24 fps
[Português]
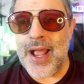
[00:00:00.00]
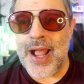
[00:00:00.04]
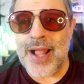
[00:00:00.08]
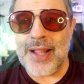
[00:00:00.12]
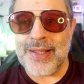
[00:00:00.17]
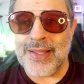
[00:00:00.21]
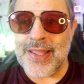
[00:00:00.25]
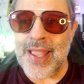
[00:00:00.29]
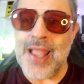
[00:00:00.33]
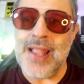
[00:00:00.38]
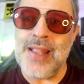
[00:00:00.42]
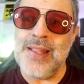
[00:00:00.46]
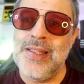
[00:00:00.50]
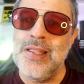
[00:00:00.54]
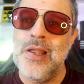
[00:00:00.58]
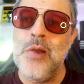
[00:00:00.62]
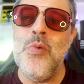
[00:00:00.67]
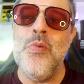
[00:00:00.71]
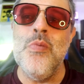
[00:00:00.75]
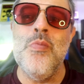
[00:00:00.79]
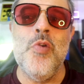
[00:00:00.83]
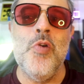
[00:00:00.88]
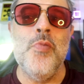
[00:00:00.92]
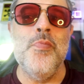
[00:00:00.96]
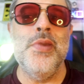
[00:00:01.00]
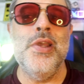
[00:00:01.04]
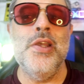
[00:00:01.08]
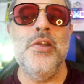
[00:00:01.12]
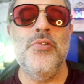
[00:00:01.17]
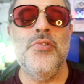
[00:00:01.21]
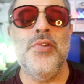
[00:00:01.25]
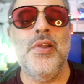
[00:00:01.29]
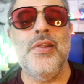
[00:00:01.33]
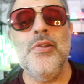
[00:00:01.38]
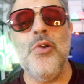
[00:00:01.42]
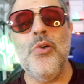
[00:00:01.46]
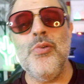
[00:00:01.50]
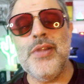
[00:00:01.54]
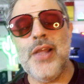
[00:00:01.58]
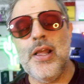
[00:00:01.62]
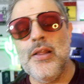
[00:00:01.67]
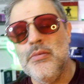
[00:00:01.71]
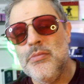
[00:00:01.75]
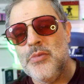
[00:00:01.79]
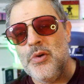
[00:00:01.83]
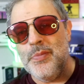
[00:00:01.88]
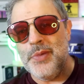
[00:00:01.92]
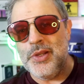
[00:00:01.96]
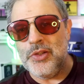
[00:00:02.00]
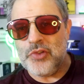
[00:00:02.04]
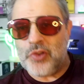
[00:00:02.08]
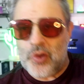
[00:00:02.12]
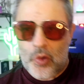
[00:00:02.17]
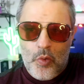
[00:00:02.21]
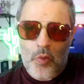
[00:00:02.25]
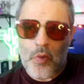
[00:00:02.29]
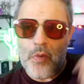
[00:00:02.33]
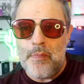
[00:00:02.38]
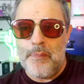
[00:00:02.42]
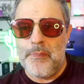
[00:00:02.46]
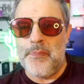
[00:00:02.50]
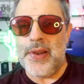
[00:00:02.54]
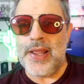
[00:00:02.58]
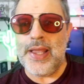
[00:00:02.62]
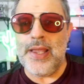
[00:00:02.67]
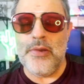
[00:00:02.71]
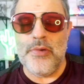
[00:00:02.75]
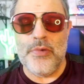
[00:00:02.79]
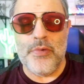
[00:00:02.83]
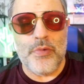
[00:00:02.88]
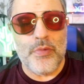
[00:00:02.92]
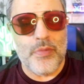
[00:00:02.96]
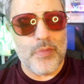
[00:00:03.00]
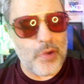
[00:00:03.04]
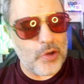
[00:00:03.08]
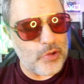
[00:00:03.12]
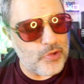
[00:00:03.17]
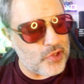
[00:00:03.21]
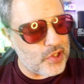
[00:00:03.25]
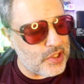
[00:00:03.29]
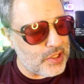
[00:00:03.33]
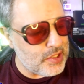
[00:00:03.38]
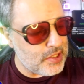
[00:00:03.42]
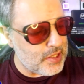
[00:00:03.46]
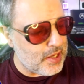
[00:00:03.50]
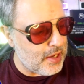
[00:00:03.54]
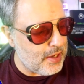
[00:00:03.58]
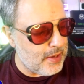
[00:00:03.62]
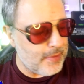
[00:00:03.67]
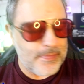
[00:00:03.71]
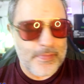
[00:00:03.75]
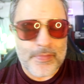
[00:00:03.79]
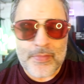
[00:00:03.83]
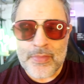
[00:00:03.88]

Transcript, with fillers: Até então o momento, até o dado momento que eu comprei o Mote 100,